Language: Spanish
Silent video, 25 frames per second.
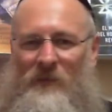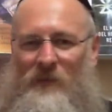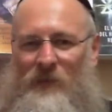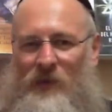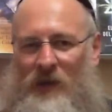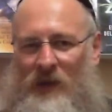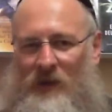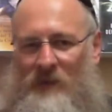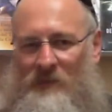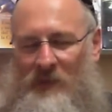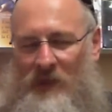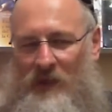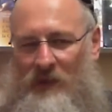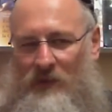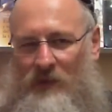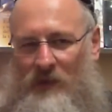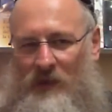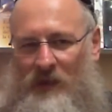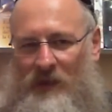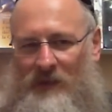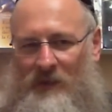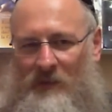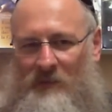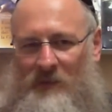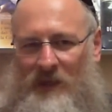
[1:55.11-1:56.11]
por el periodo
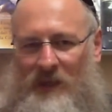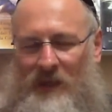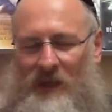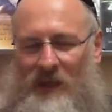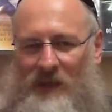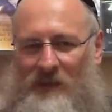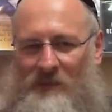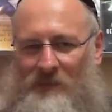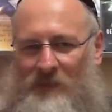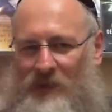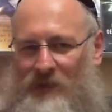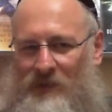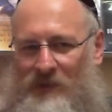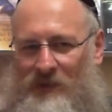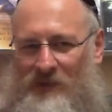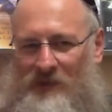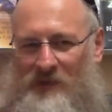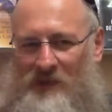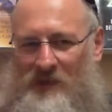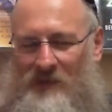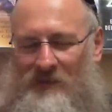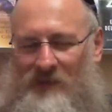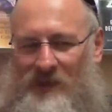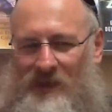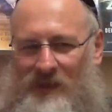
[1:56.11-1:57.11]
catamenial, pero no
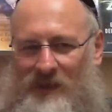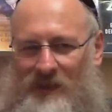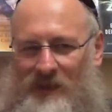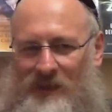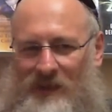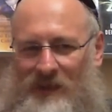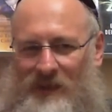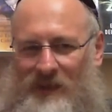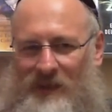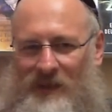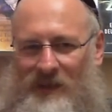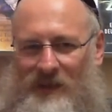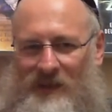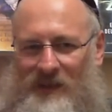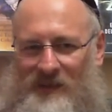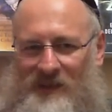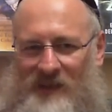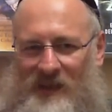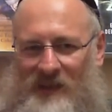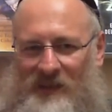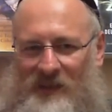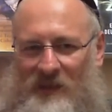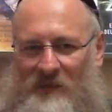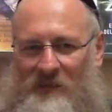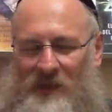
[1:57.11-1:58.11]
se ve eh,
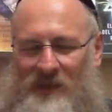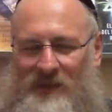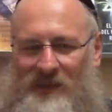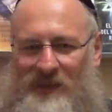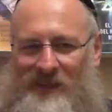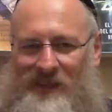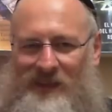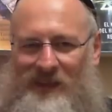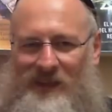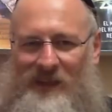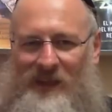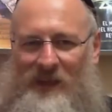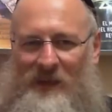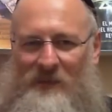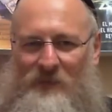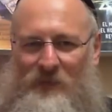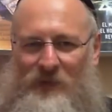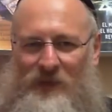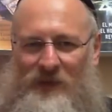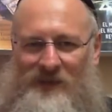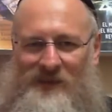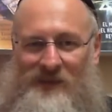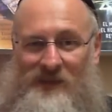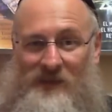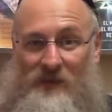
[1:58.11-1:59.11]
exactamente qué es la
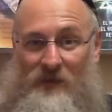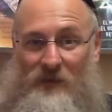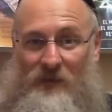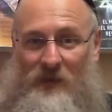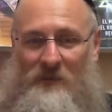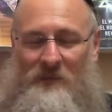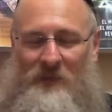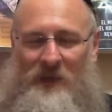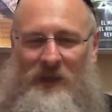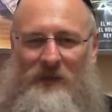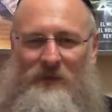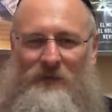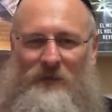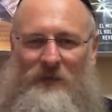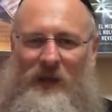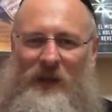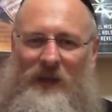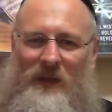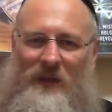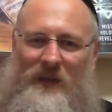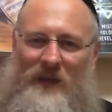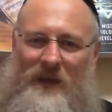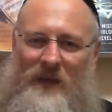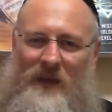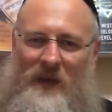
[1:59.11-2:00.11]
impureza, es algo
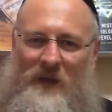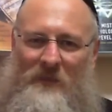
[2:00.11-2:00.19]
espiritual.